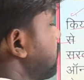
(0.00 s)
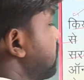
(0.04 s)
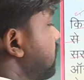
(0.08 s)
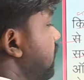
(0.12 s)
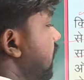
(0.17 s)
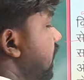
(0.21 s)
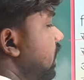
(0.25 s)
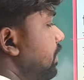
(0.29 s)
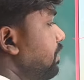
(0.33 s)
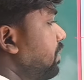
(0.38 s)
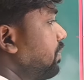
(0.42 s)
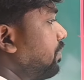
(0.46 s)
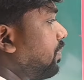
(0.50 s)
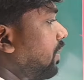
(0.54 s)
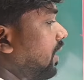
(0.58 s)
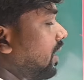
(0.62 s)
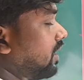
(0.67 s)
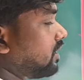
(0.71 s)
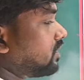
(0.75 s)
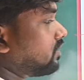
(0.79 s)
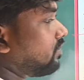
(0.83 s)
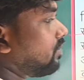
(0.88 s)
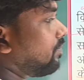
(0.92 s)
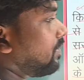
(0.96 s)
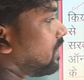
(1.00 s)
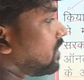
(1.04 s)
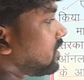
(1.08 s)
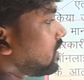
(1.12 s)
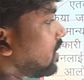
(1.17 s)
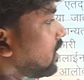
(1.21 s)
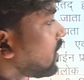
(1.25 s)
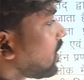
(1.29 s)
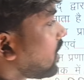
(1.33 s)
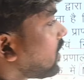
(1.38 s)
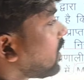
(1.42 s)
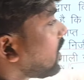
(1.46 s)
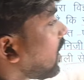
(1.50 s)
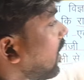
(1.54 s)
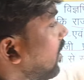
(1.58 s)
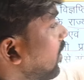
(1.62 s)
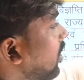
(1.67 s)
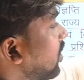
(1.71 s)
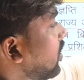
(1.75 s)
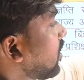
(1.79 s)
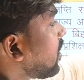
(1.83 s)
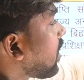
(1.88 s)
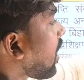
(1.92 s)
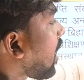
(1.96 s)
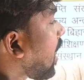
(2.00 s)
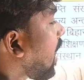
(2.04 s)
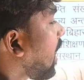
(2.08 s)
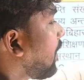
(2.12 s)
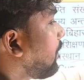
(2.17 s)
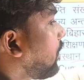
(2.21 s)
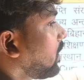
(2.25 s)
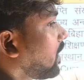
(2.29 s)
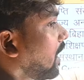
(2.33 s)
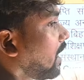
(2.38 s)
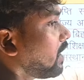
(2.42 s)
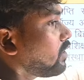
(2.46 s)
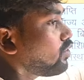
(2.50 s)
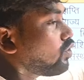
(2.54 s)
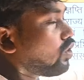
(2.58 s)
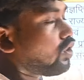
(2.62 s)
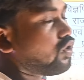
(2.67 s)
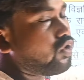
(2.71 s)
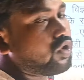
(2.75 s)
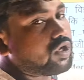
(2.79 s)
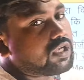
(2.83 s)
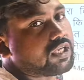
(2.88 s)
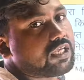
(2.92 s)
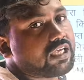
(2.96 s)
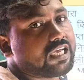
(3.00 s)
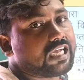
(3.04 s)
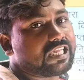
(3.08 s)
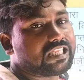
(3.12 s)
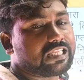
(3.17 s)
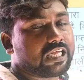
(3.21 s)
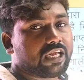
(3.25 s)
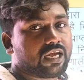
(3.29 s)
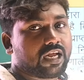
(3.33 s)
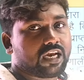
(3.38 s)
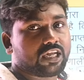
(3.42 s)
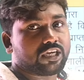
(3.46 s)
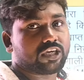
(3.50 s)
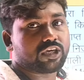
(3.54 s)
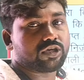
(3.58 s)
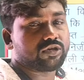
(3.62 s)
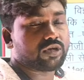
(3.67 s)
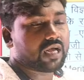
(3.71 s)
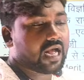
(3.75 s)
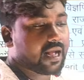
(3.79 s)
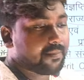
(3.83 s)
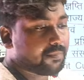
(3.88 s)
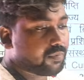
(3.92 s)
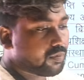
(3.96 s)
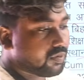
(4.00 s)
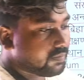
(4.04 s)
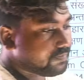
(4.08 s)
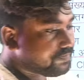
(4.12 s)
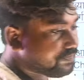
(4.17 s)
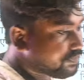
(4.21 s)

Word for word: यानी फर्स्ट में मेंशन कर रहे हैं आवेदन जो लोग किए थे यानी कि आपको